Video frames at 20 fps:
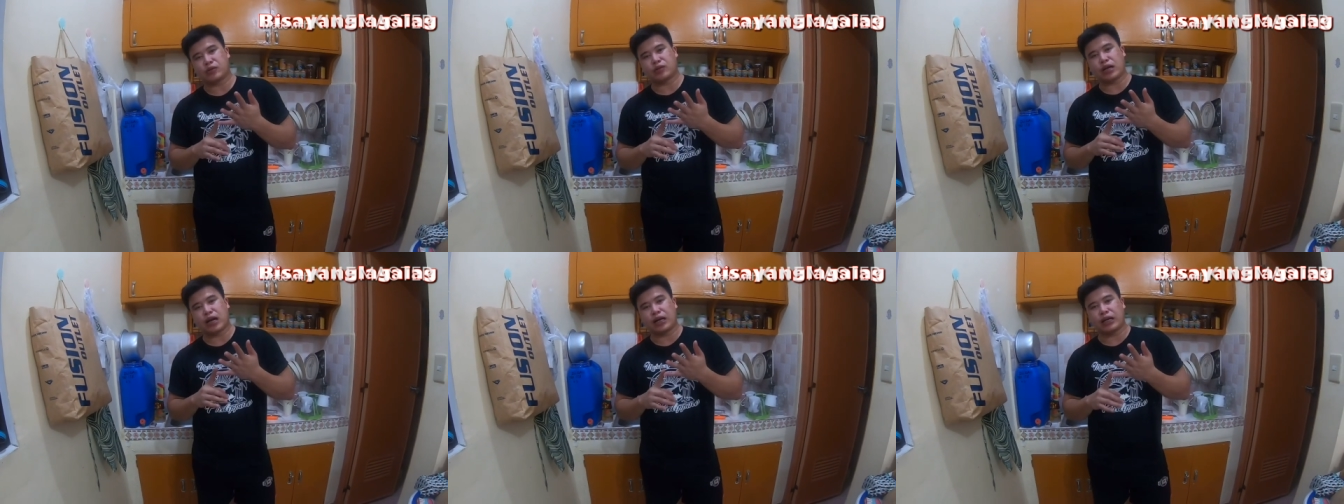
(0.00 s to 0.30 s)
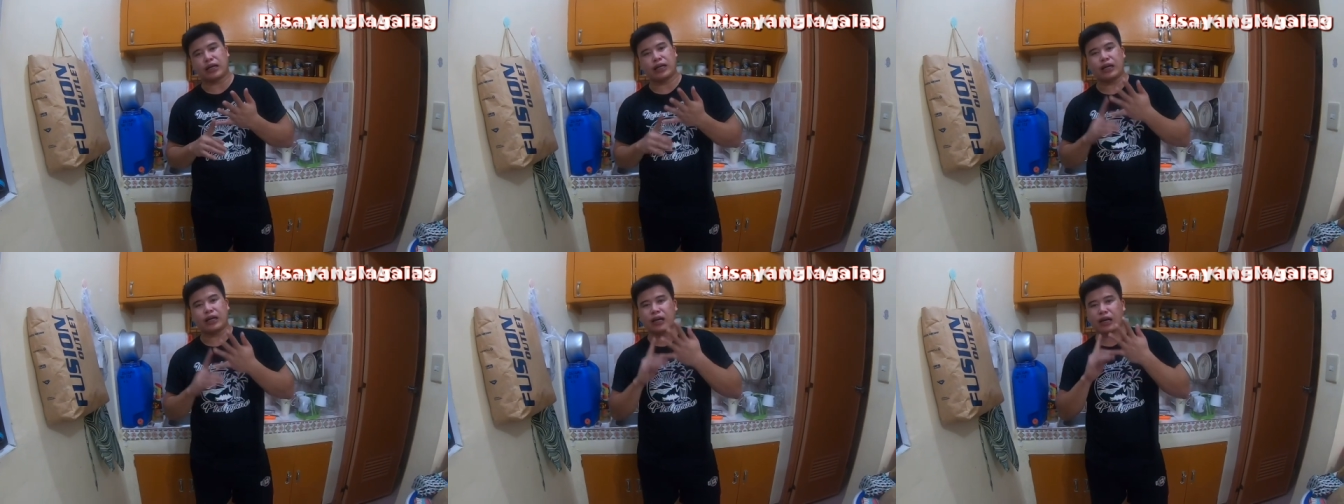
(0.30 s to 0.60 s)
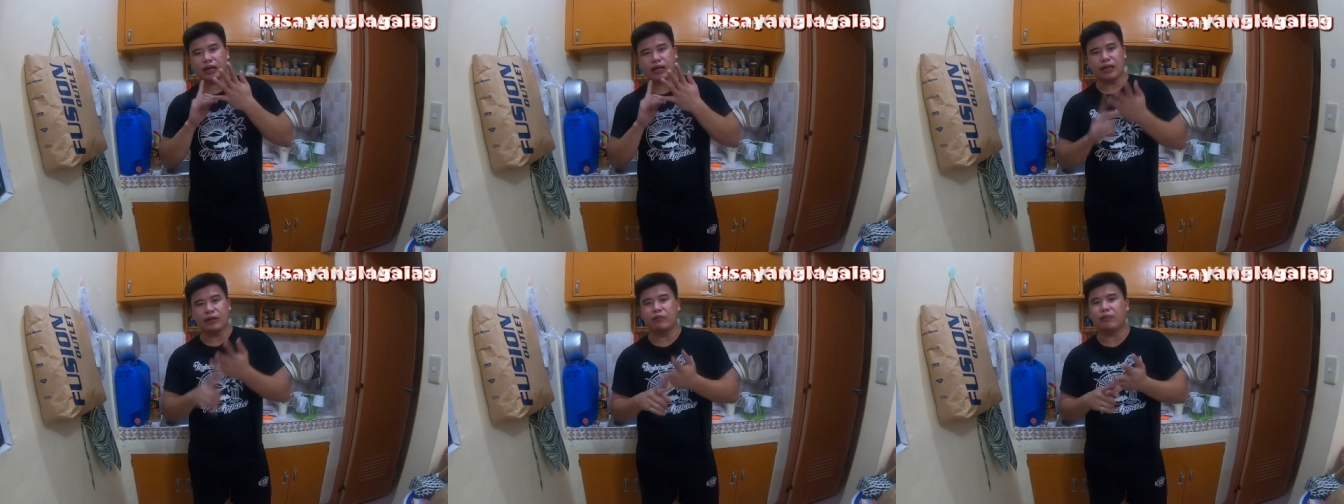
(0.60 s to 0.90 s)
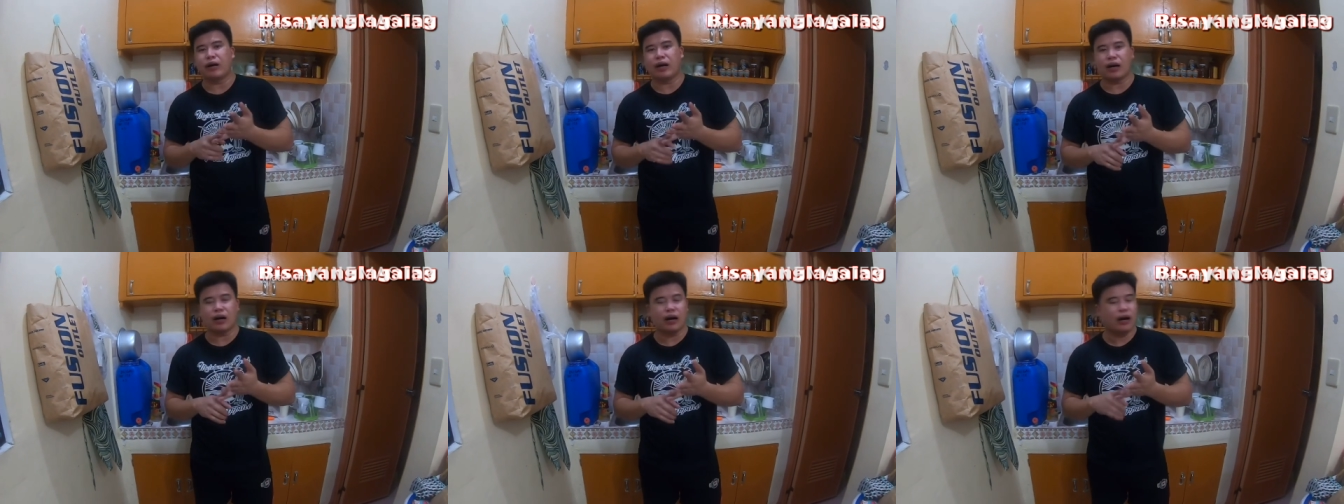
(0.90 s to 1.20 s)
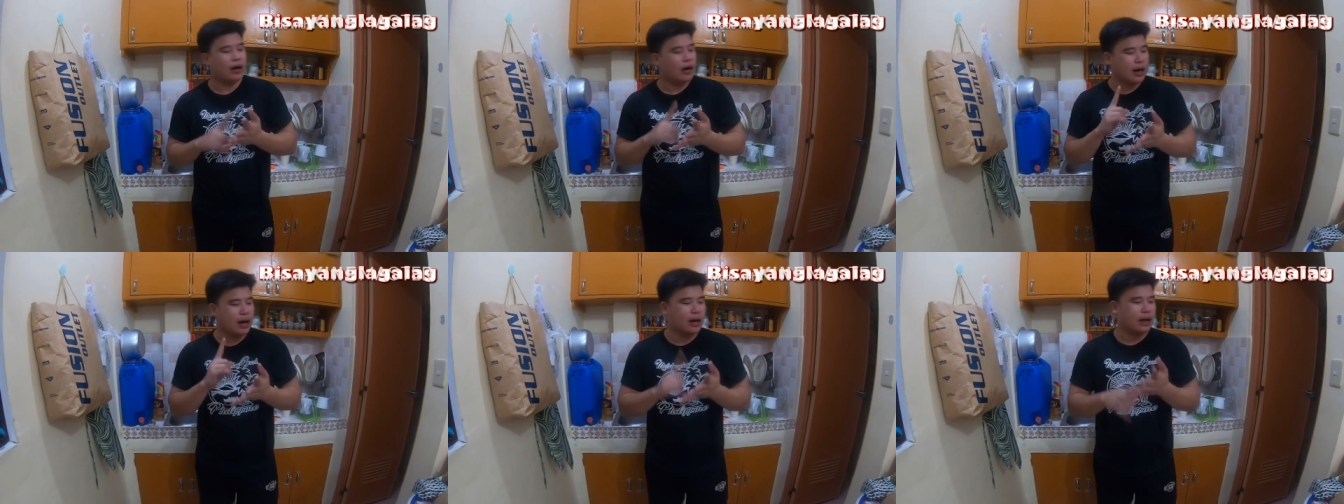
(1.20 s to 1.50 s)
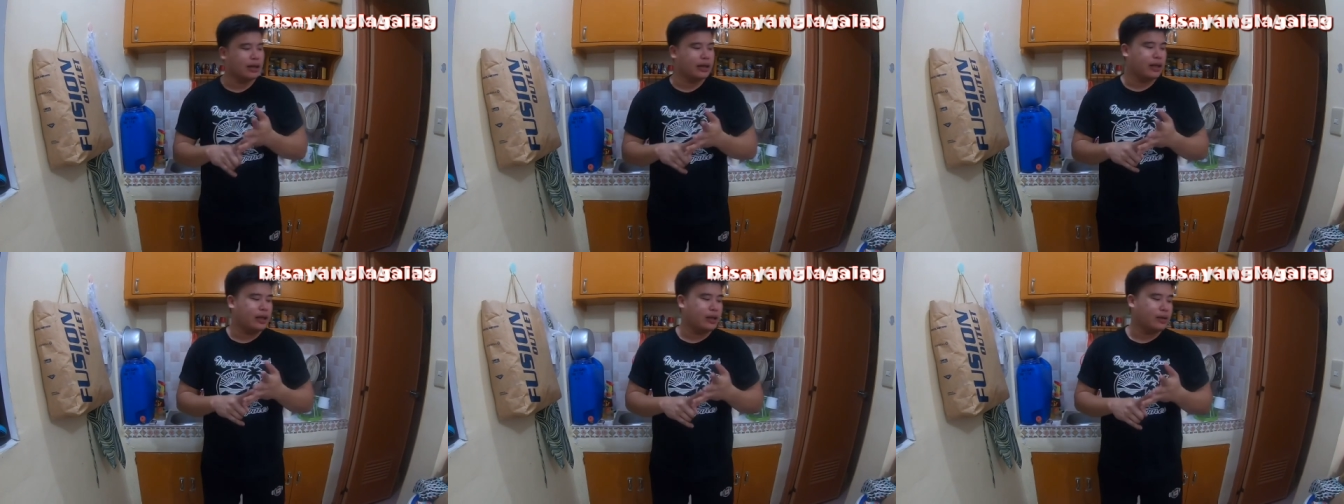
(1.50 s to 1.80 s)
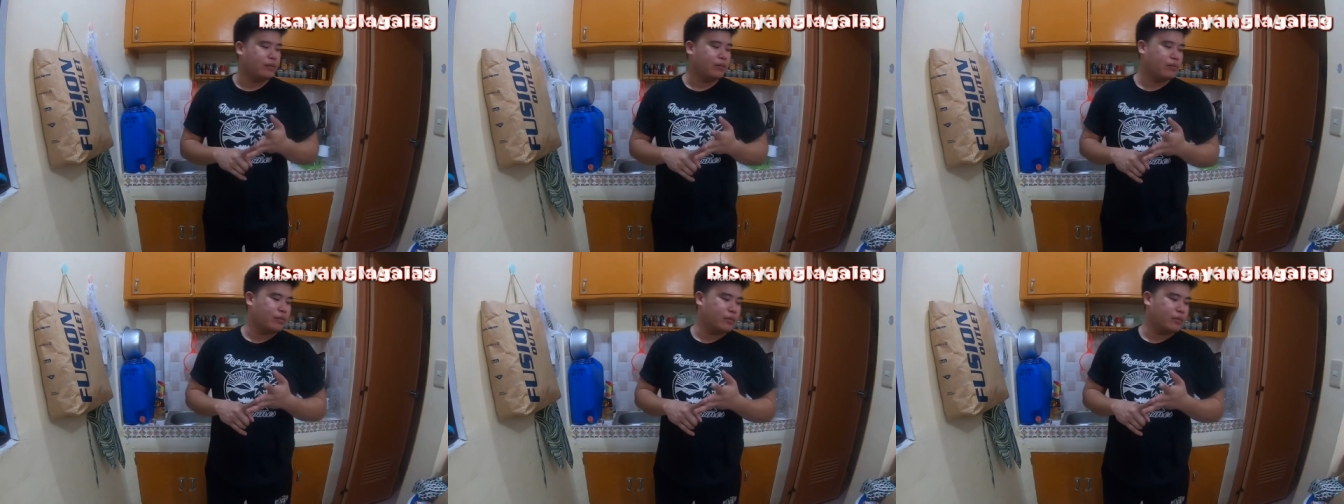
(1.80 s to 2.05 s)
saging lang, lima, anim,